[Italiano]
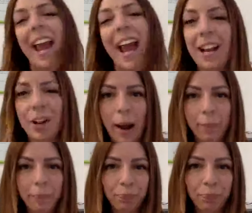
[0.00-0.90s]
Allora,
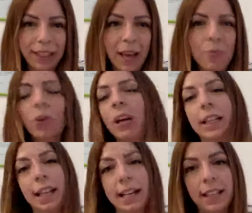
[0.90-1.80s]
partiamo con la
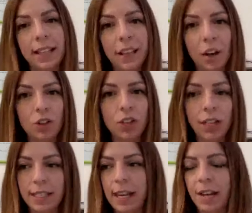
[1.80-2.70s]
diretta di oggi
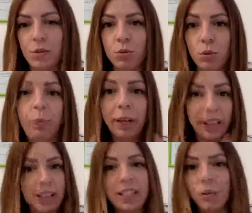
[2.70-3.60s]
che sarà sul
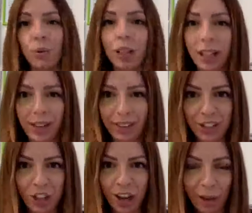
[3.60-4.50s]
prendersi cura della
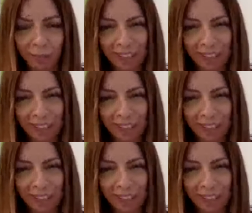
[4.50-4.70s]
vagina.